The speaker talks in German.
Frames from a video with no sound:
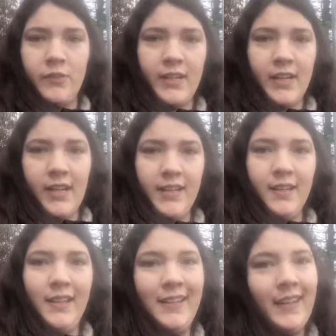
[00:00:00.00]
ich gerade
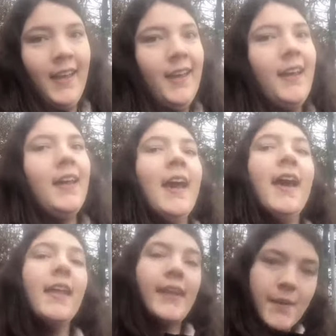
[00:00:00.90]

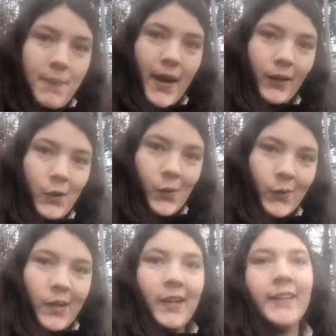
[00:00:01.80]
den Berg
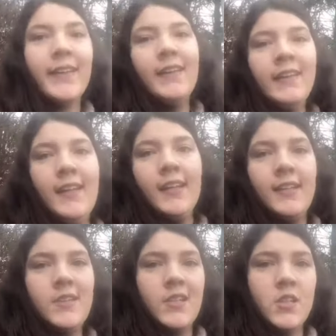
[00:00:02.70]
hoch
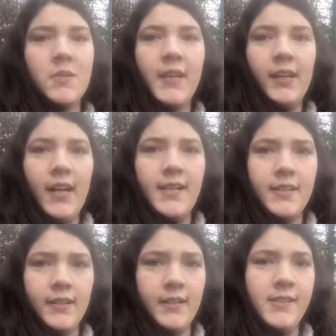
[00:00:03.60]
zu den
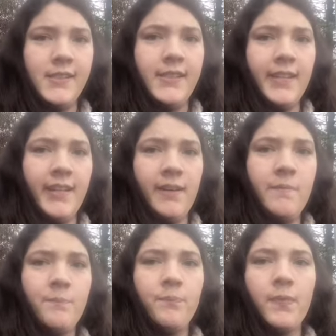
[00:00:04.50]
Schwiegereltern, die
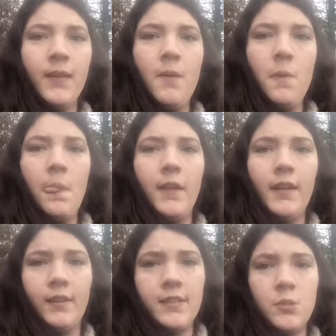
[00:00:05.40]

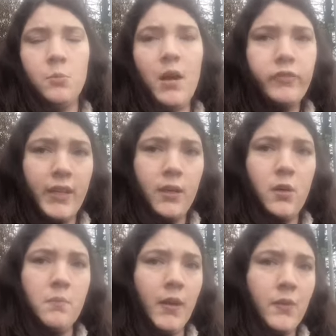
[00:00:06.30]
dann sich um Raphael
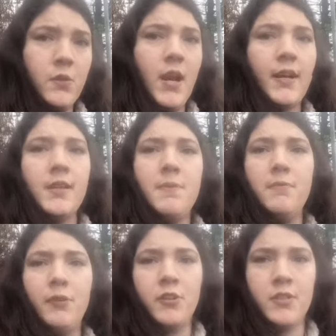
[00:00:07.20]
kümmern, solange ich beim
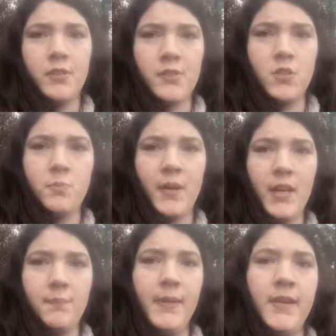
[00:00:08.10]

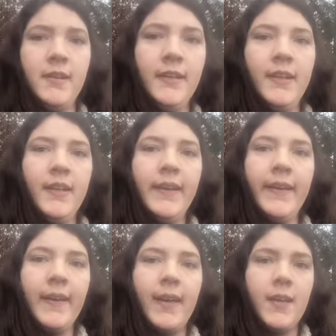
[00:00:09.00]
Vorstellungsgespräch bin.
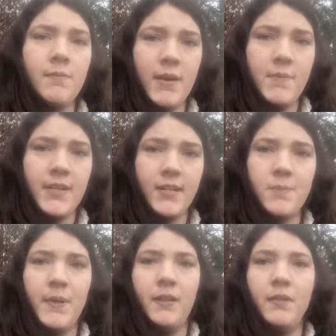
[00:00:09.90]
Ich werde mich dann
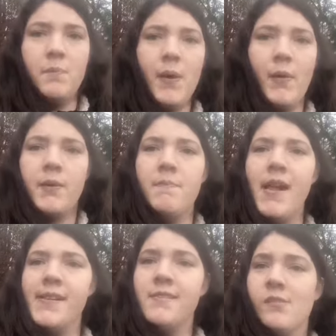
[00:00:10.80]
später wieder bei euch
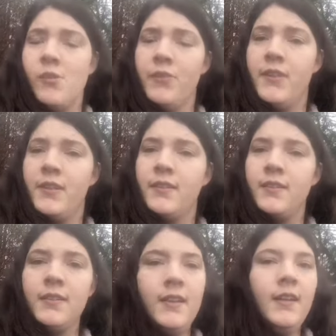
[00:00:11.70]
melden und
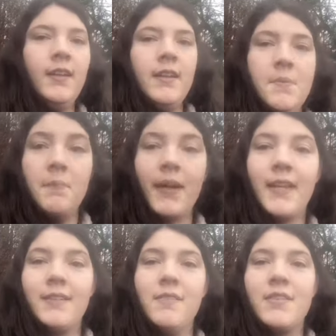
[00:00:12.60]

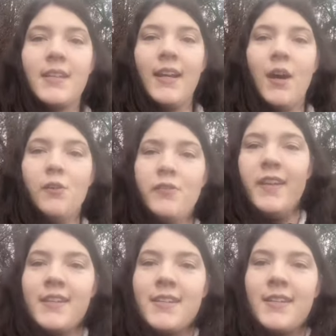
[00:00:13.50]
berichten, wie es gelaufen
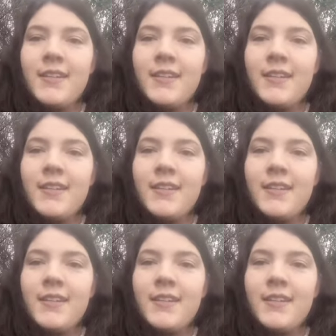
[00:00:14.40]
ist.